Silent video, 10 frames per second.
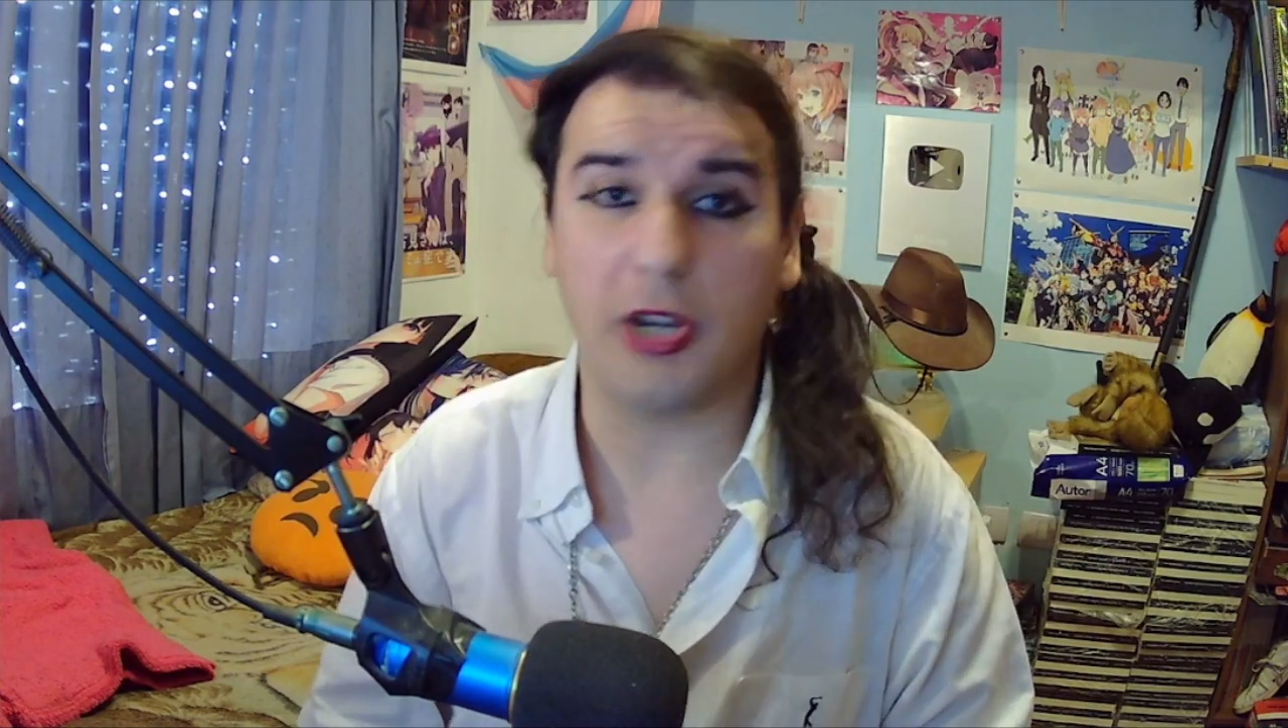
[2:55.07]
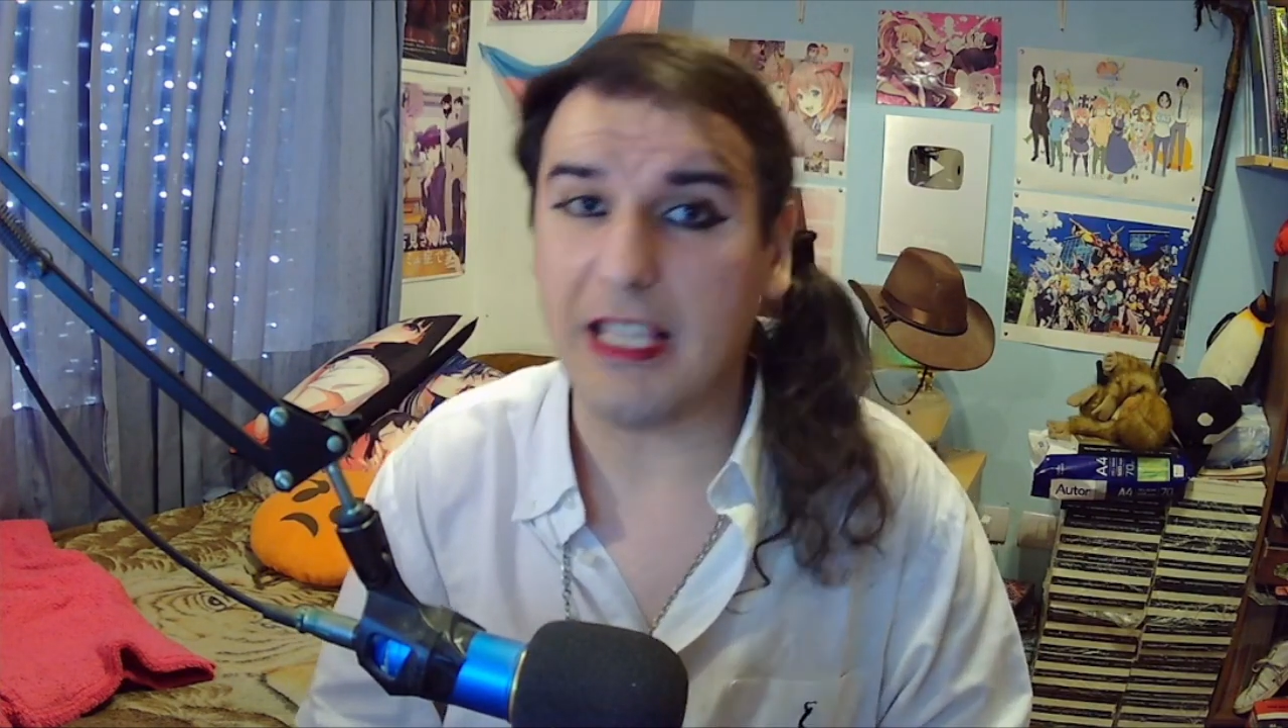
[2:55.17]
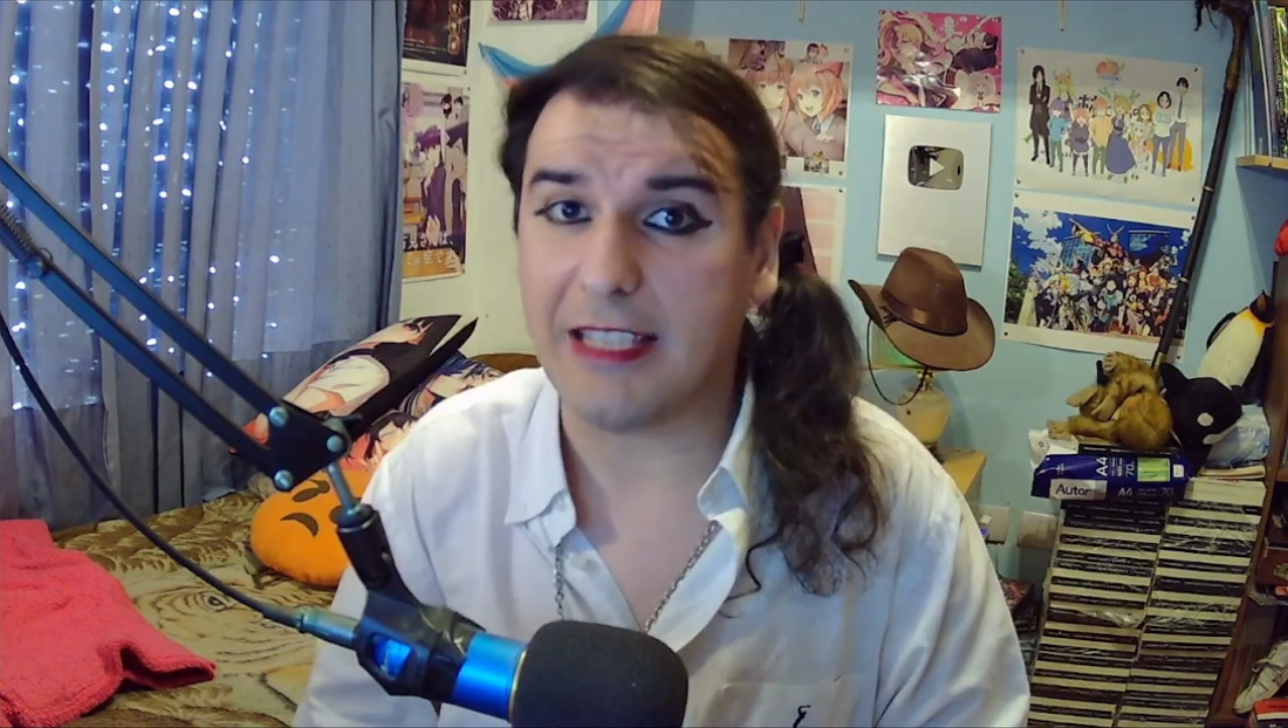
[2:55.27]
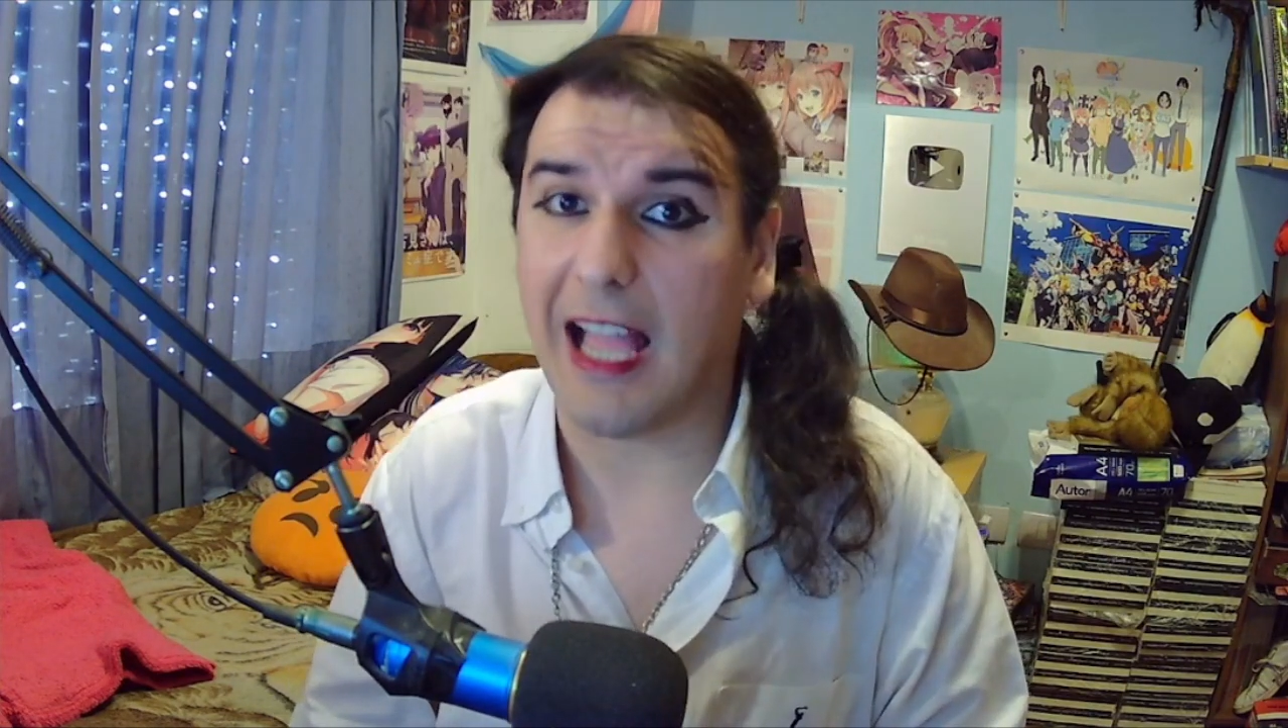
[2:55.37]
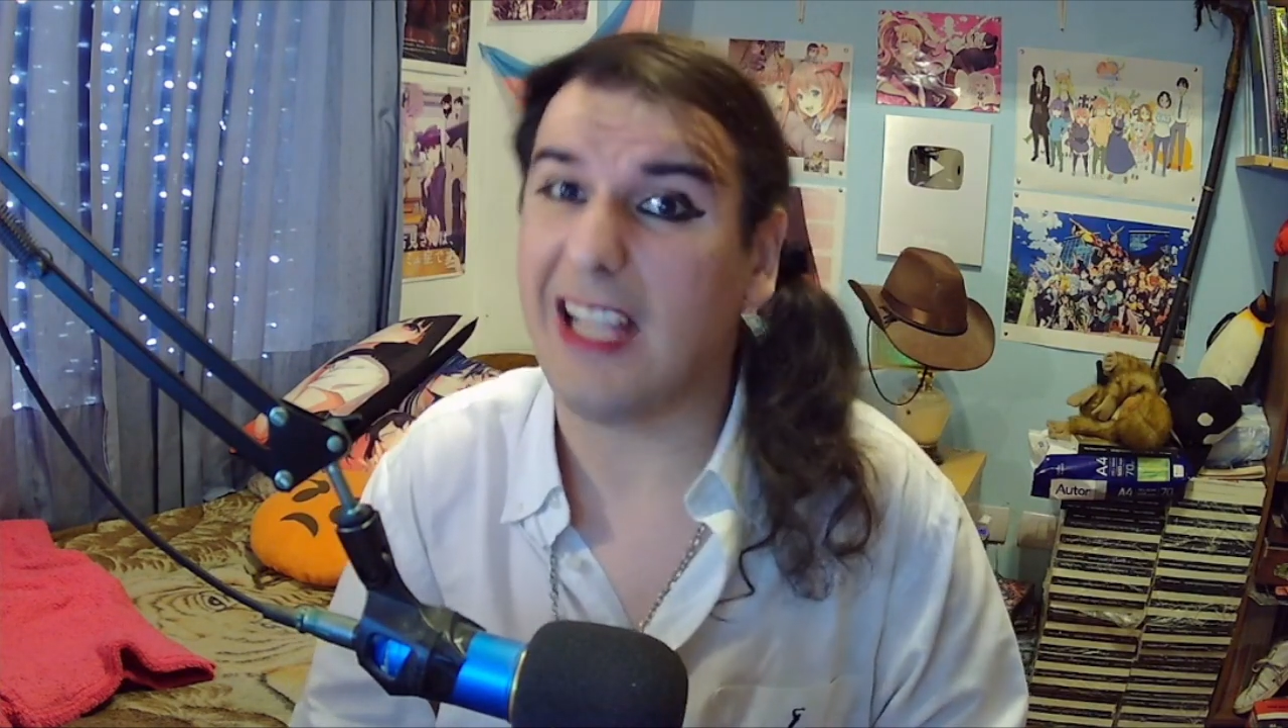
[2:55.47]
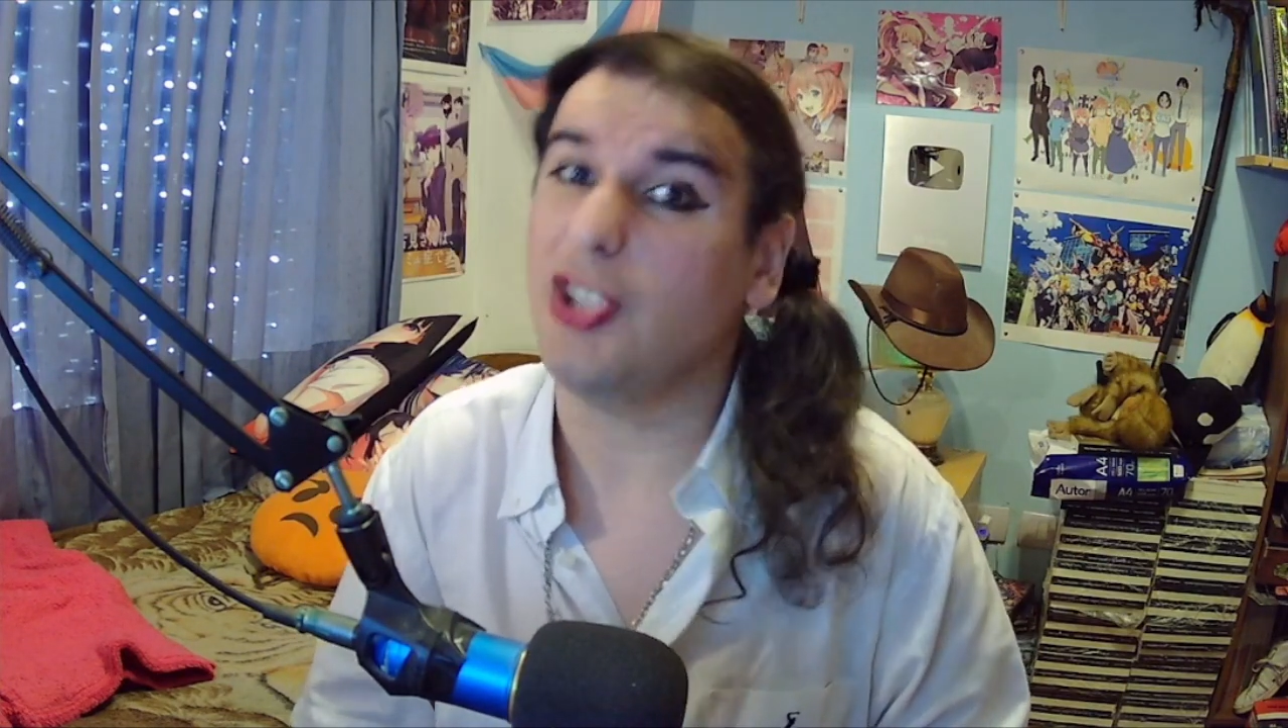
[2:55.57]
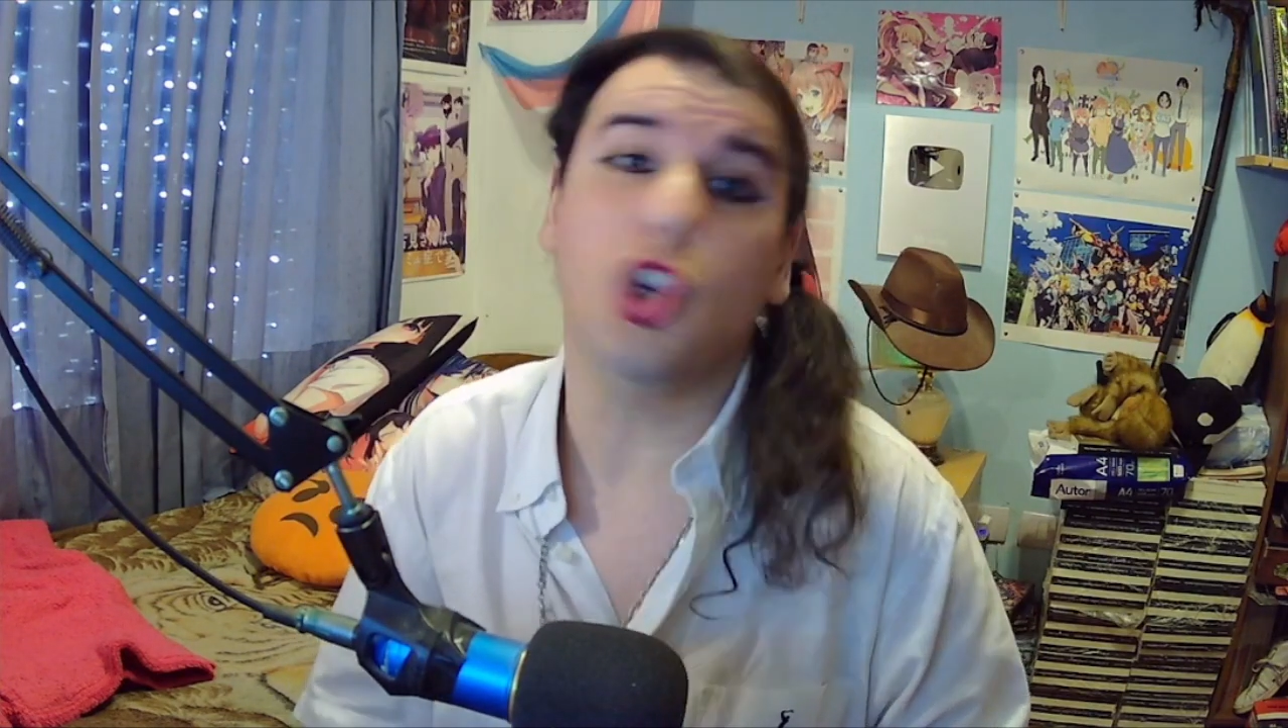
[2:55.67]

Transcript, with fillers: Polita